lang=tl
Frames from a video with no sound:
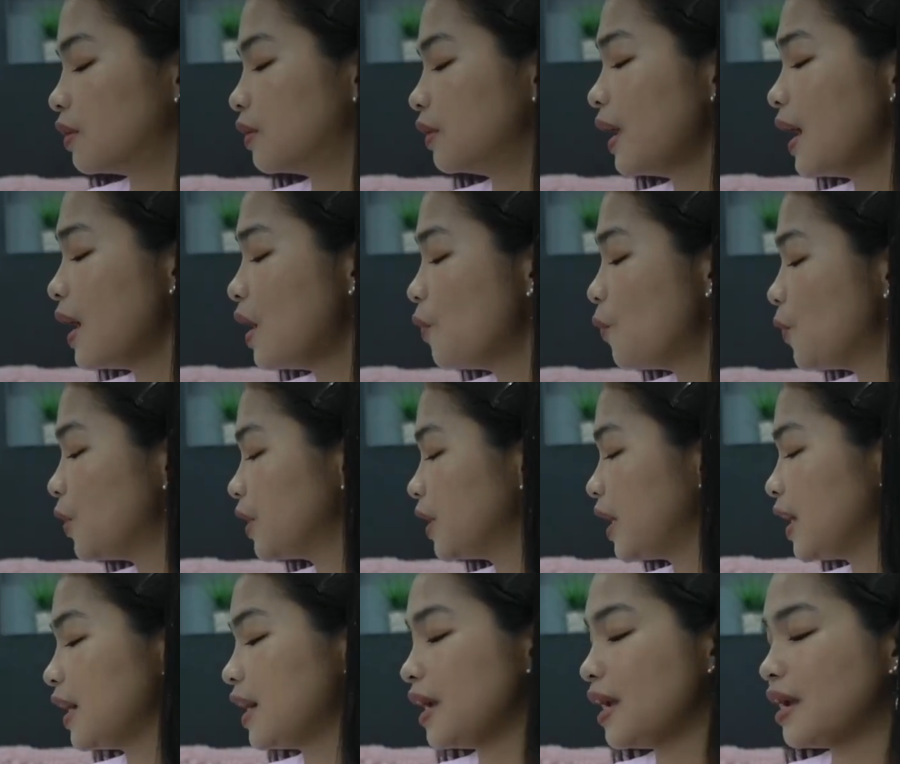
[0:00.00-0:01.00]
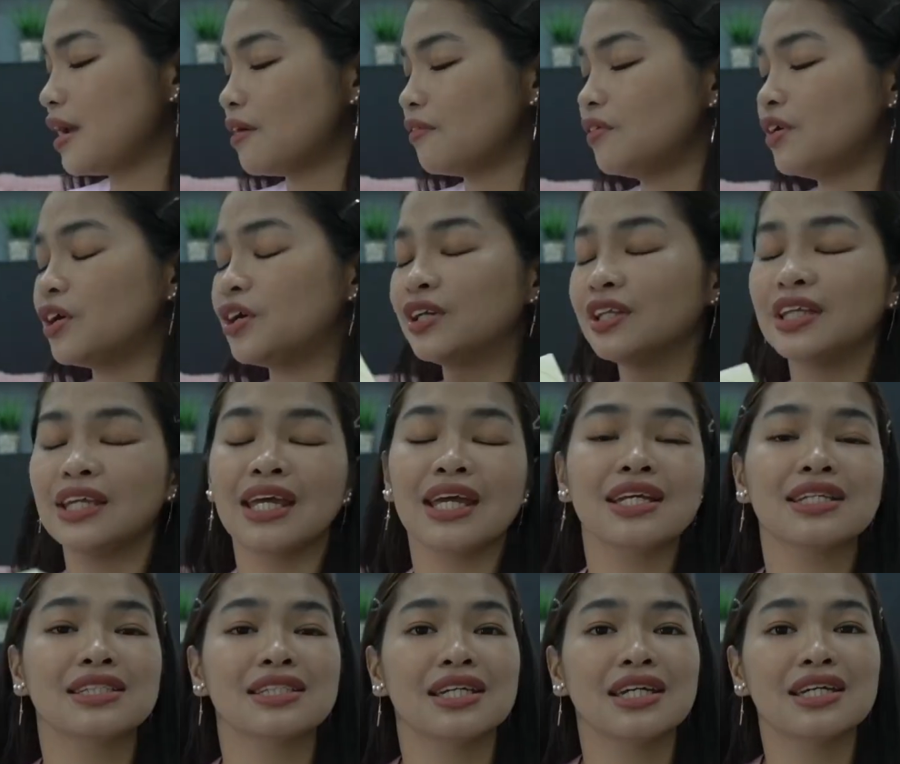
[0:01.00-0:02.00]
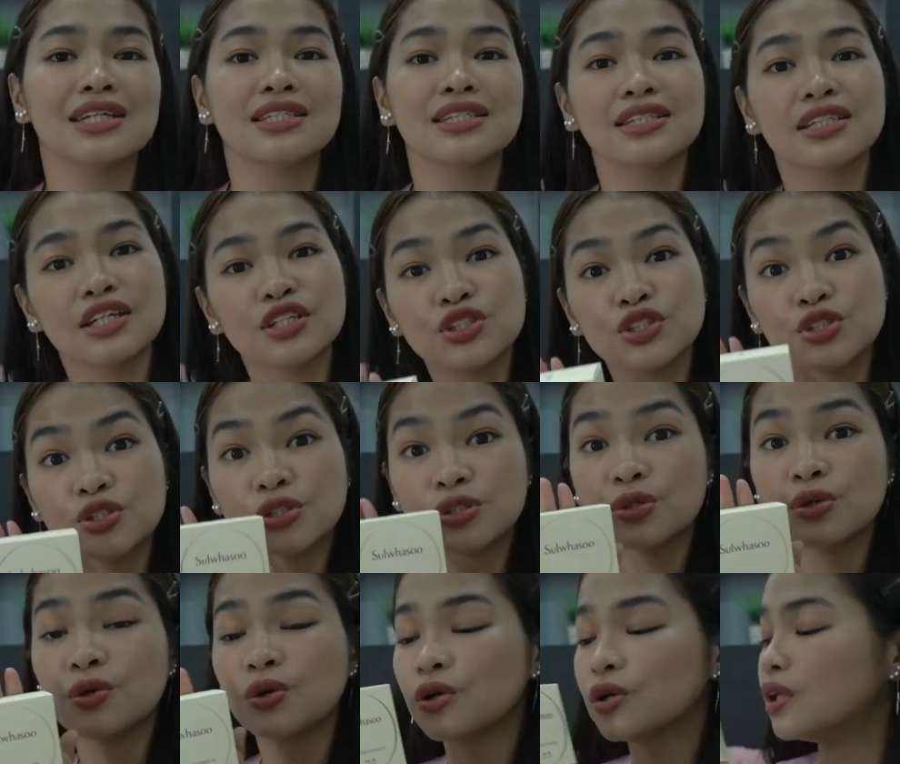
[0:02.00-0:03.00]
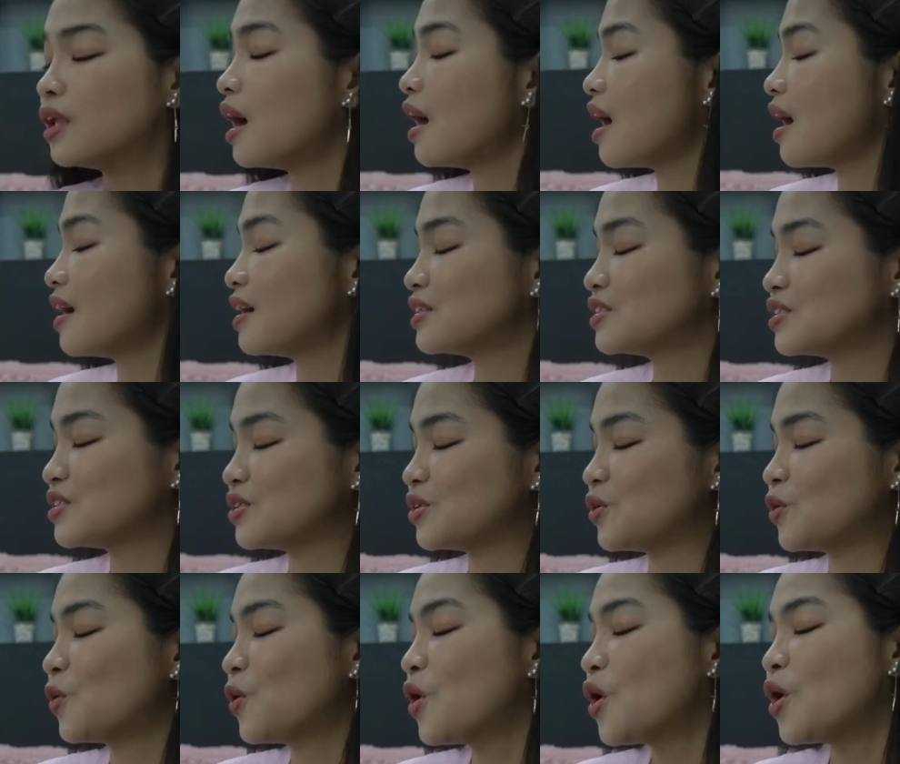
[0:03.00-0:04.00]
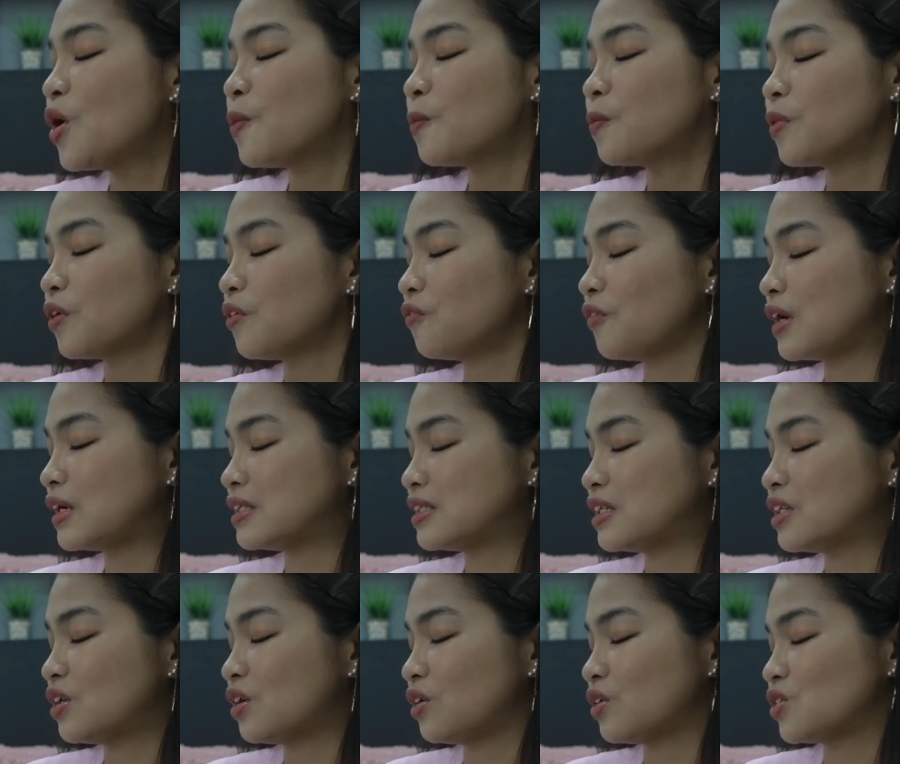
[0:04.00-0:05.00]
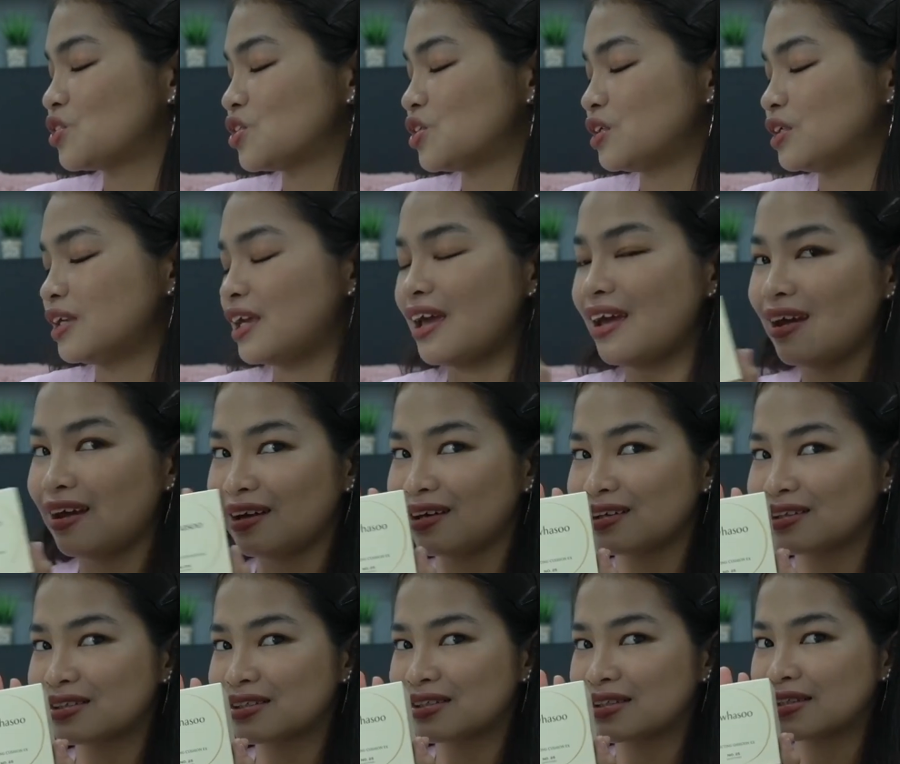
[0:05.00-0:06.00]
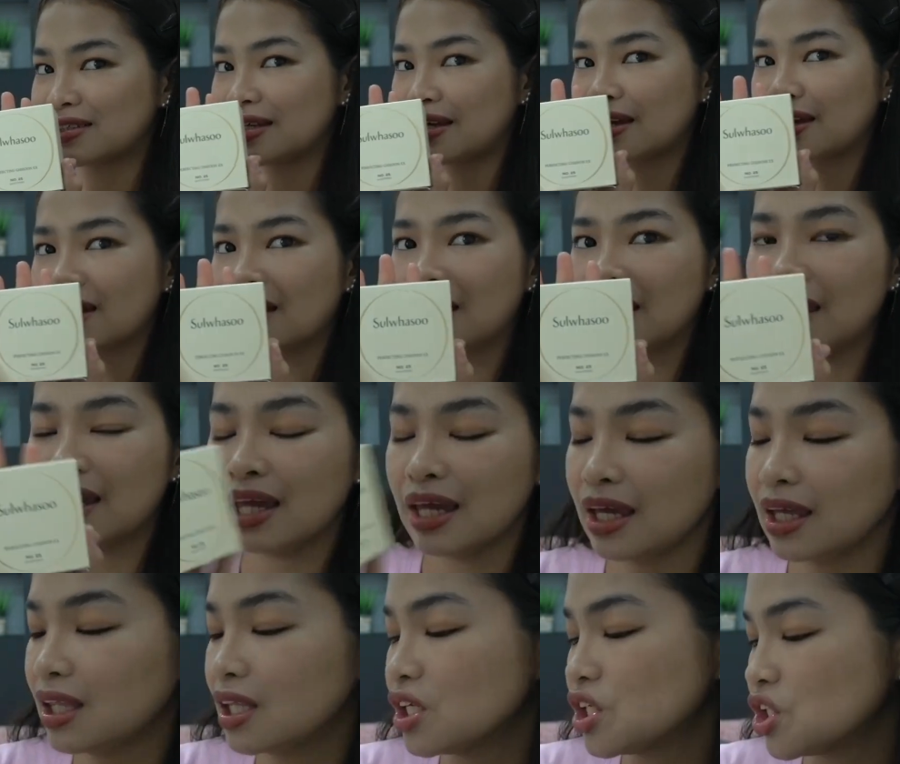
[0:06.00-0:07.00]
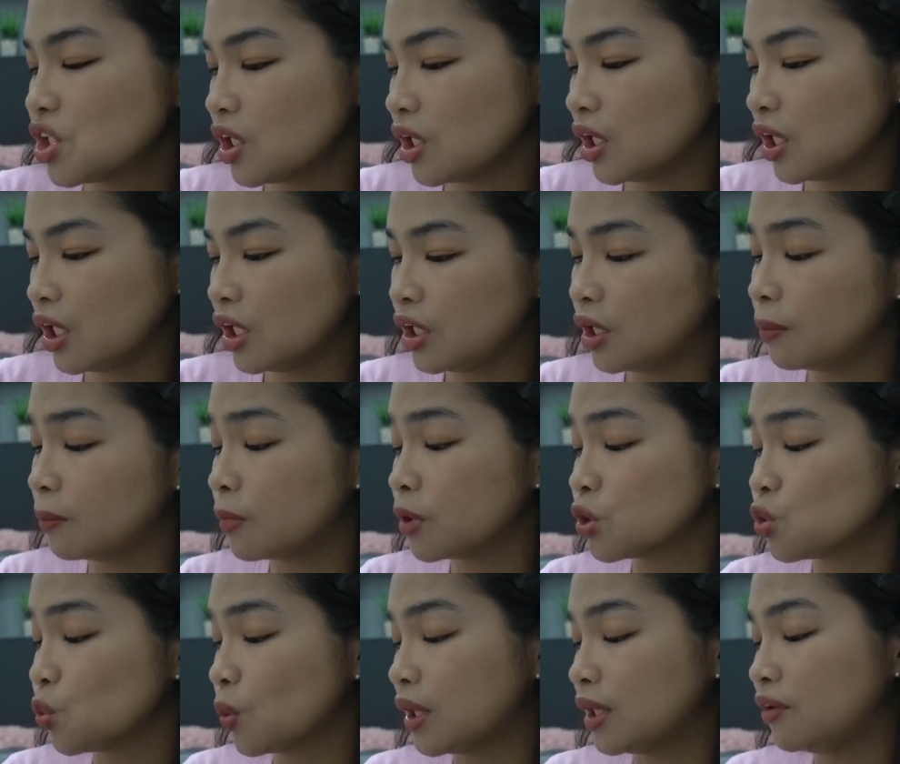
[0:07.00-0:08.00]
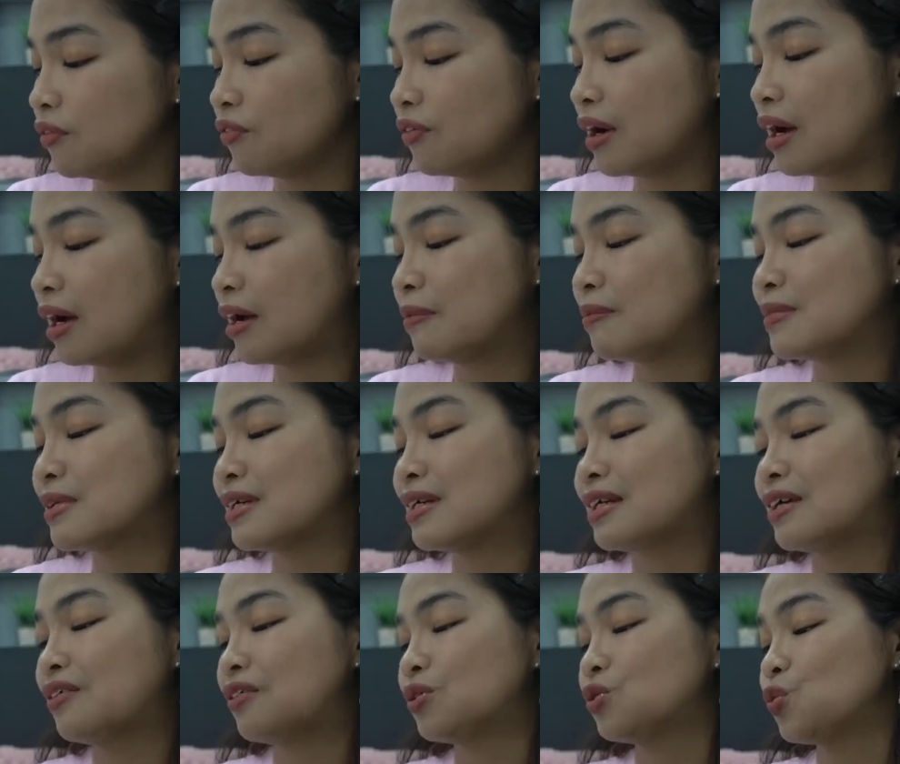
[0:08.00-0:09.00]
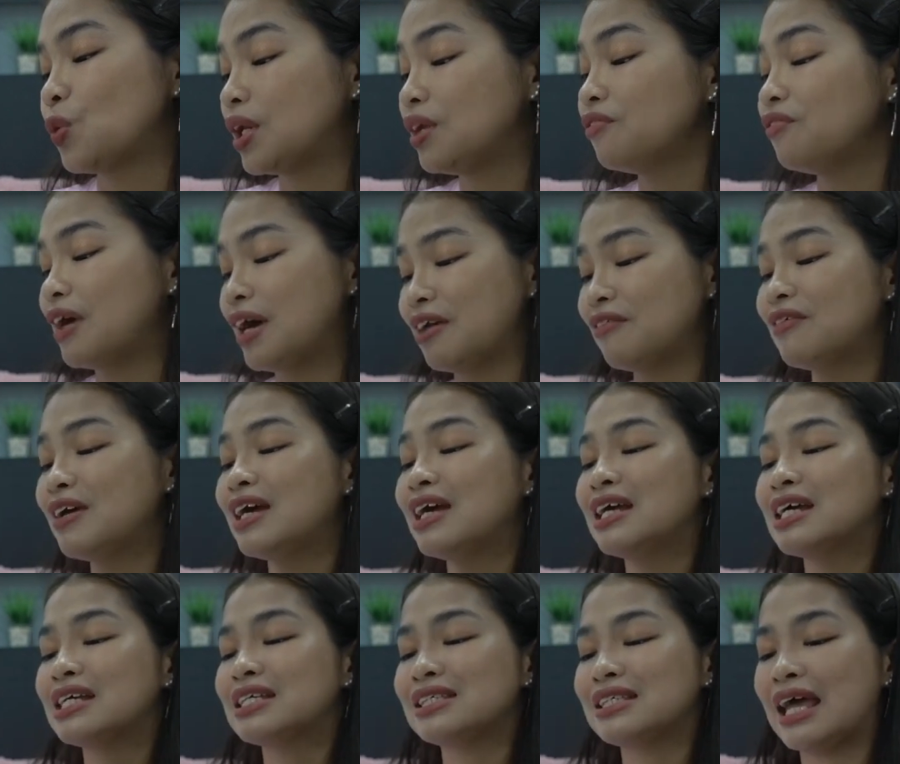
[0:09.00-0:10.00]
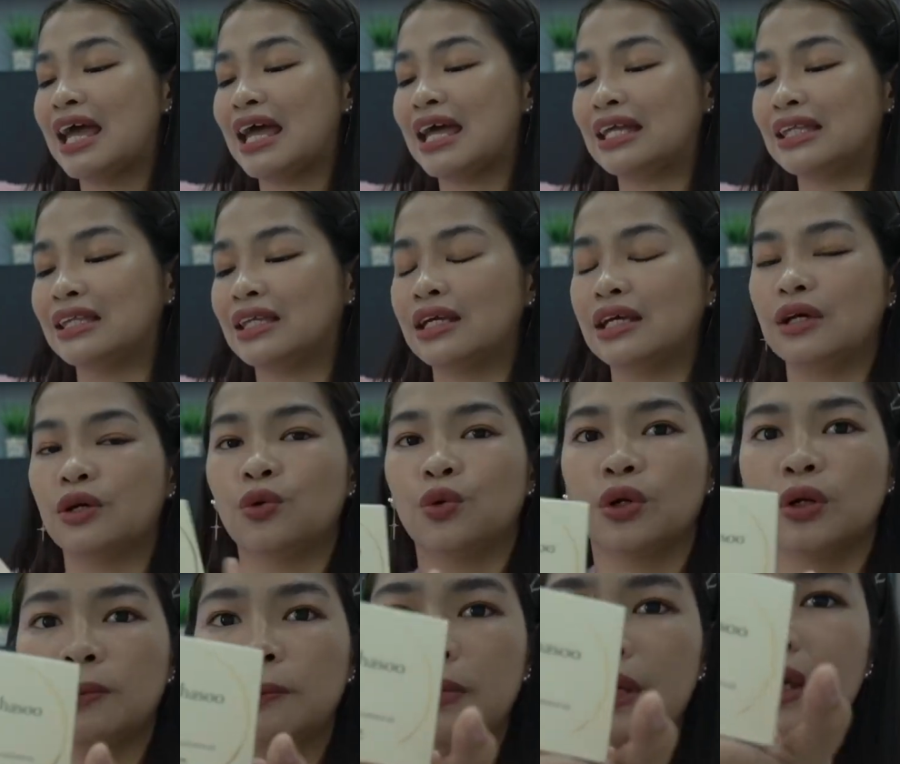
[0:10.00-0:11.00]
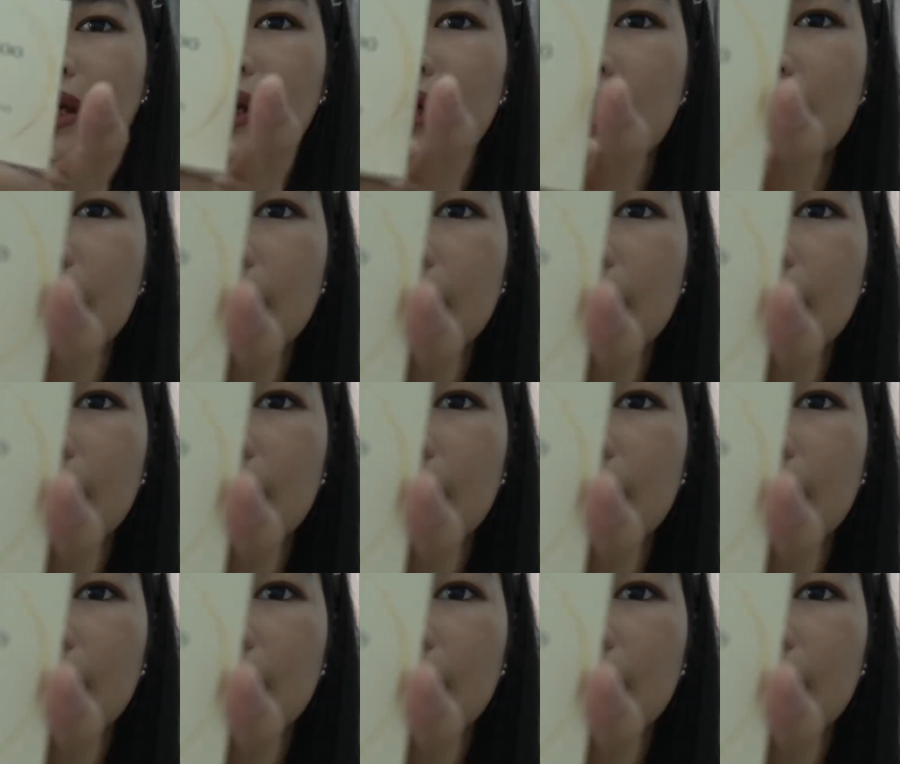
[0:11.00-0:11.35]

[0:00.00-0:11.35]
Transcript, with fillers: Now, what I have here next is the Sul Hasu Perfecting Cushion X in the shade number 25, 25 Sand Perfect.